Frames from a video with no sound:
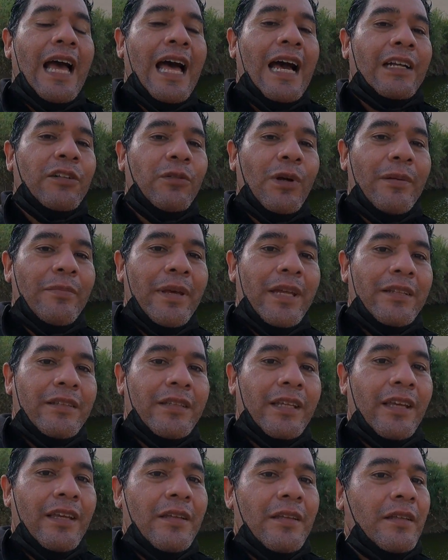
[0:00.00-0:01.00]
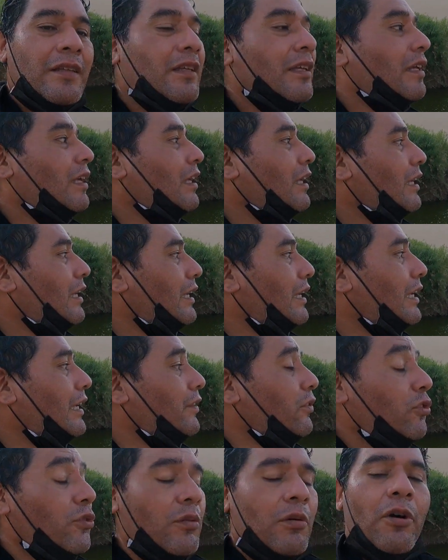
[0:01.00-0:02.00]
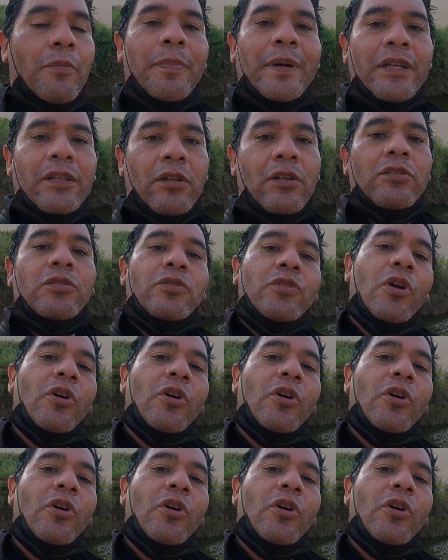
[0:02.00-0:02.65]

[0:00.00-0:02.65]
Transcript: Actualmente, eh, o perdón,